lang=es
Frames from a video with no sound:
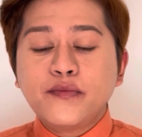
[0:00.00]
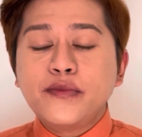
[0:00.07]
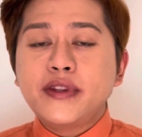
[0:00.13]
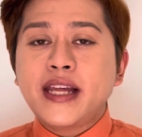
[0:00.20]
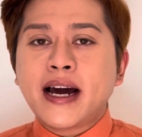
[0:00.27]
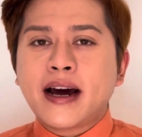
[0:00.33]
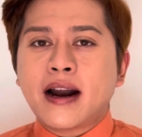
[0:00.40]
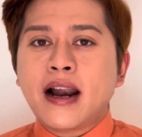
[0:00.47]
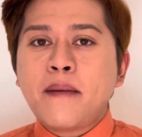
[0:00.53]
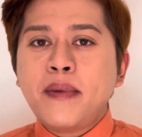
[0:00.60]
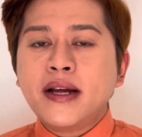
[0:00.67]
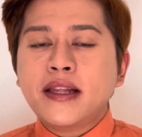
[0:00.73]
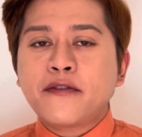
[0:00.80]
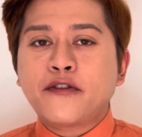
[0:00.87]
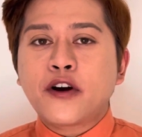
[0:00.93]
dejar la
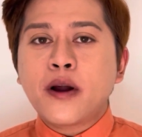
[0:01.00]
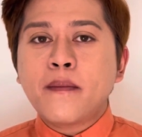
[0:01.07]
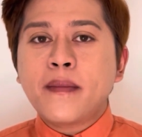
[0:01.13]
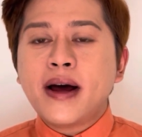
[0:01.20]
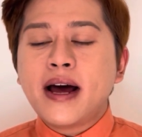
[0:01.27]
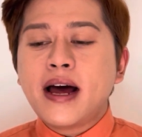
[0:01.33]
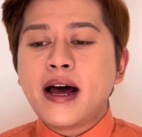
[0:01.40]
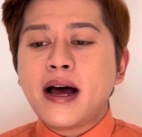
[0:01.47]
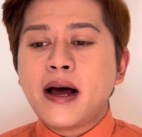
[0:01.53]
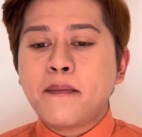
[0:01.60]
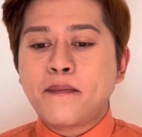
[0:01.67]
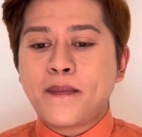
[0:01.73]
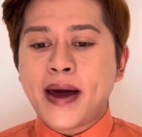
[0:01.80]
plataforma,